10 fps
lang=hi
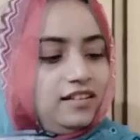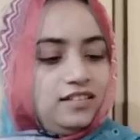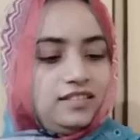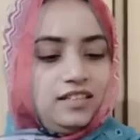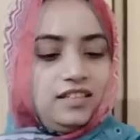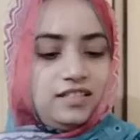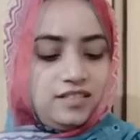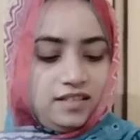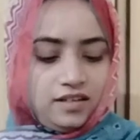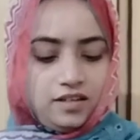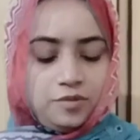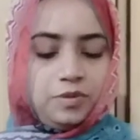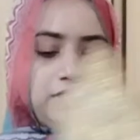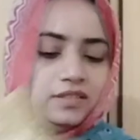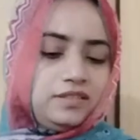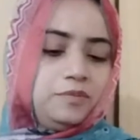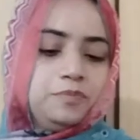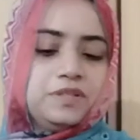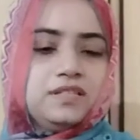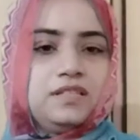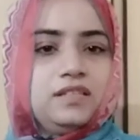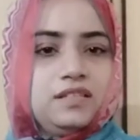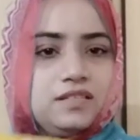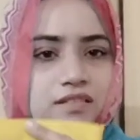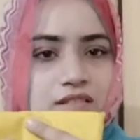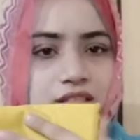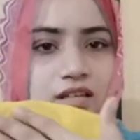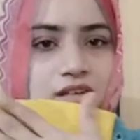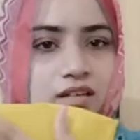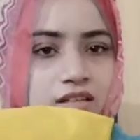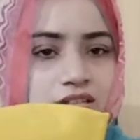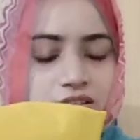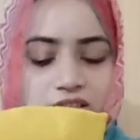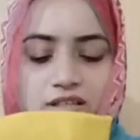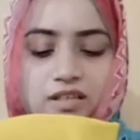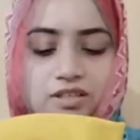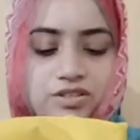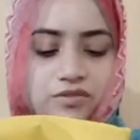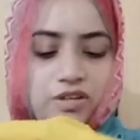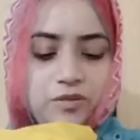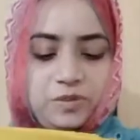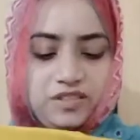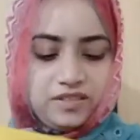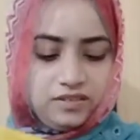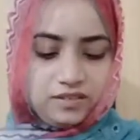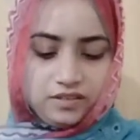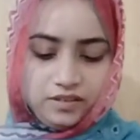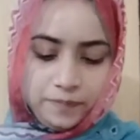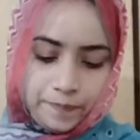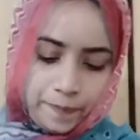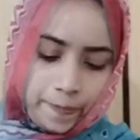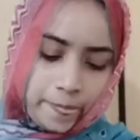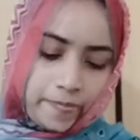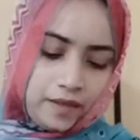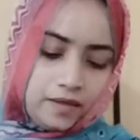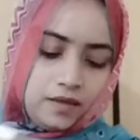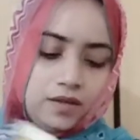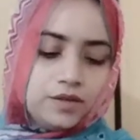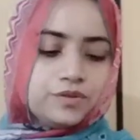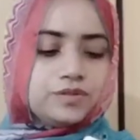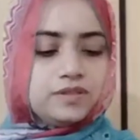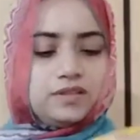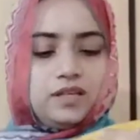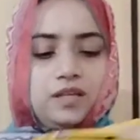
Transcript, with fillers: ये जनाब सिंपल सी इसकी ये है शलवार पीस है ठीक है उसके